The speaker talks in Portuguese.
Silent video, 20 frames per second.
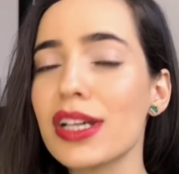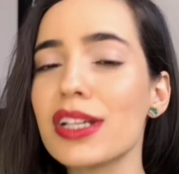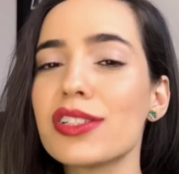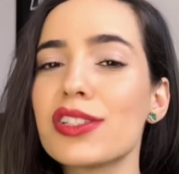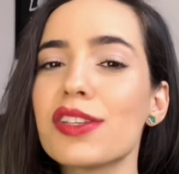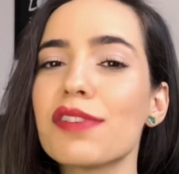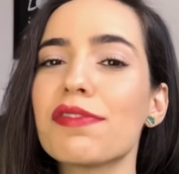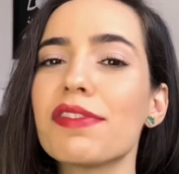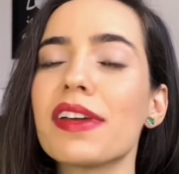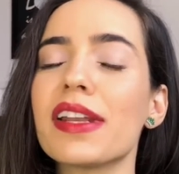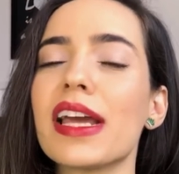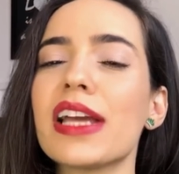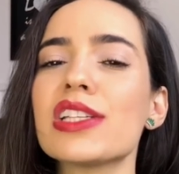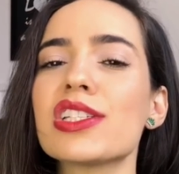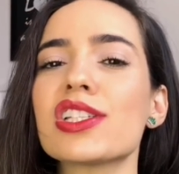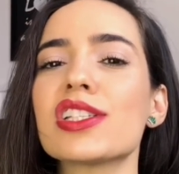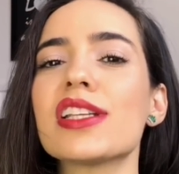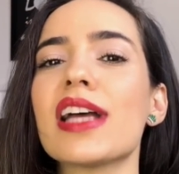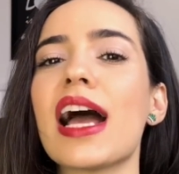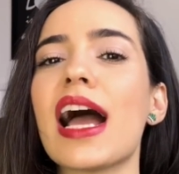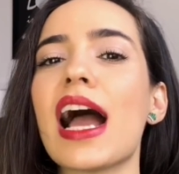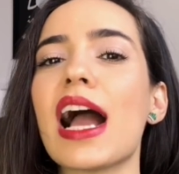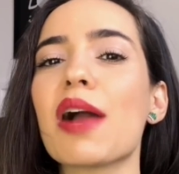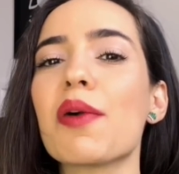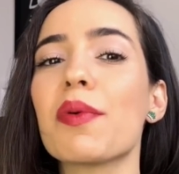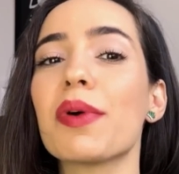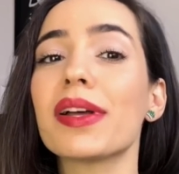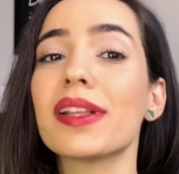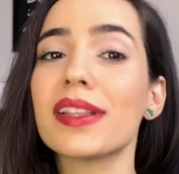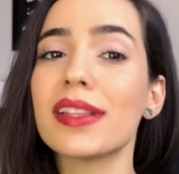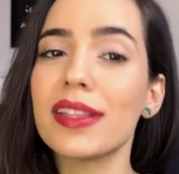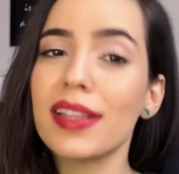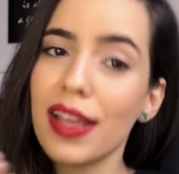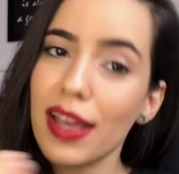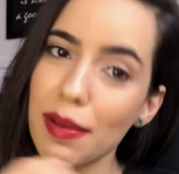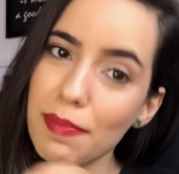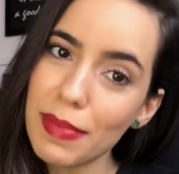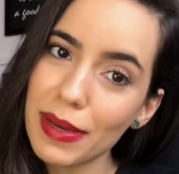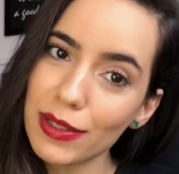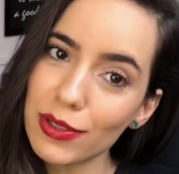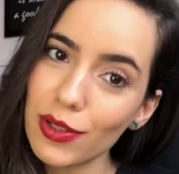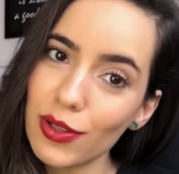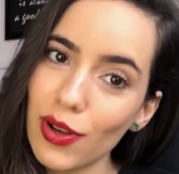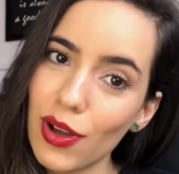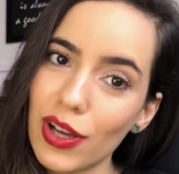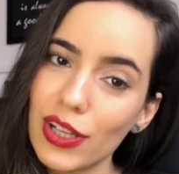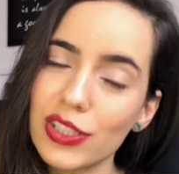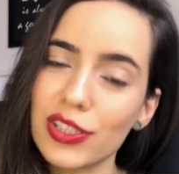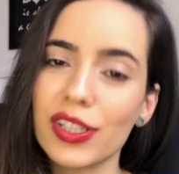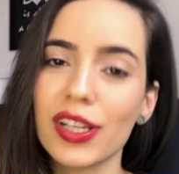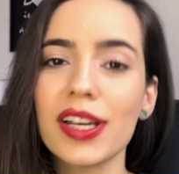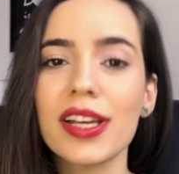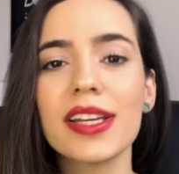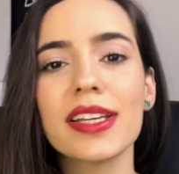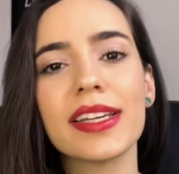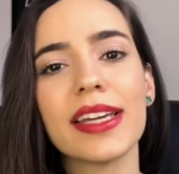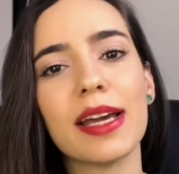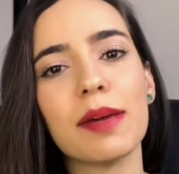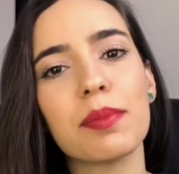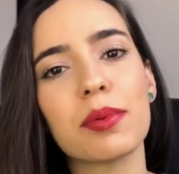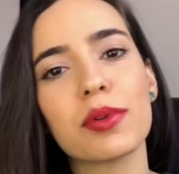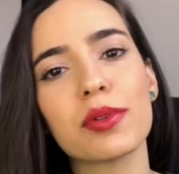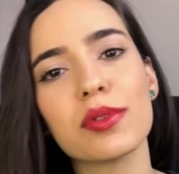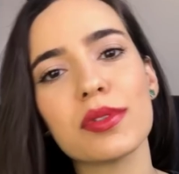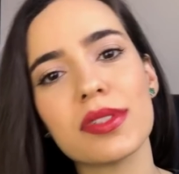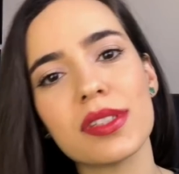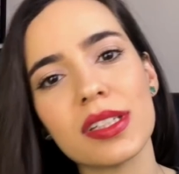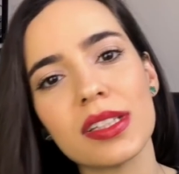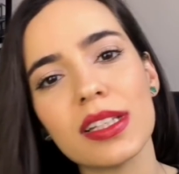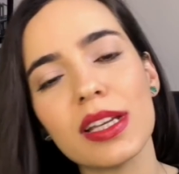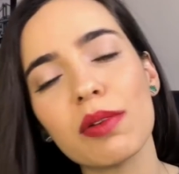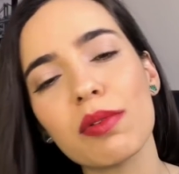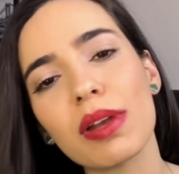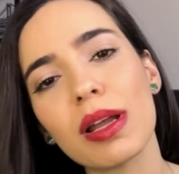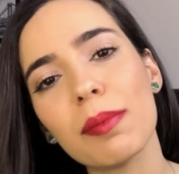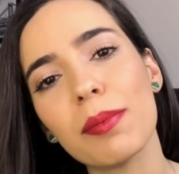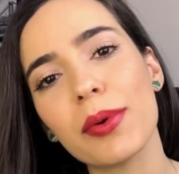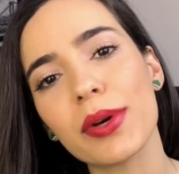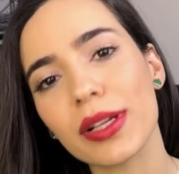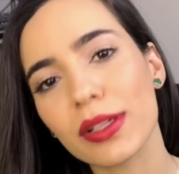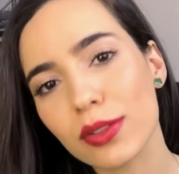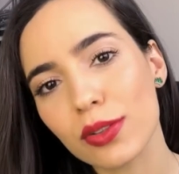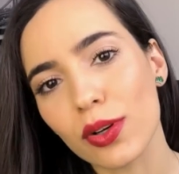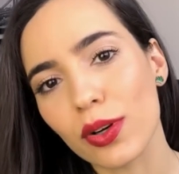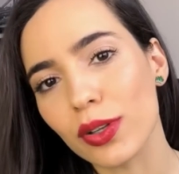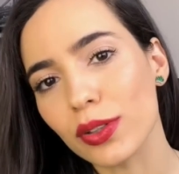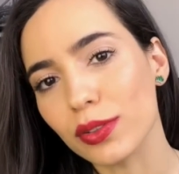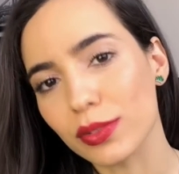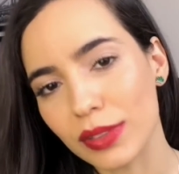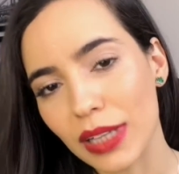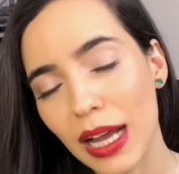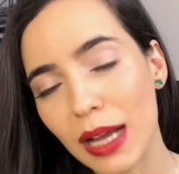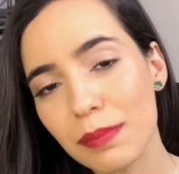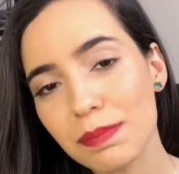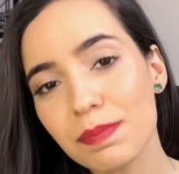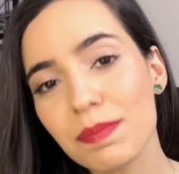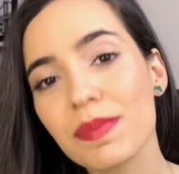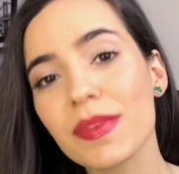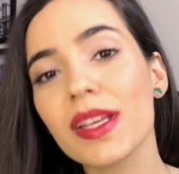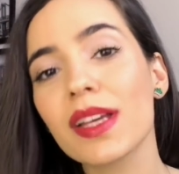diferente da água dermatológica, que é produzida em um laboratório, tá?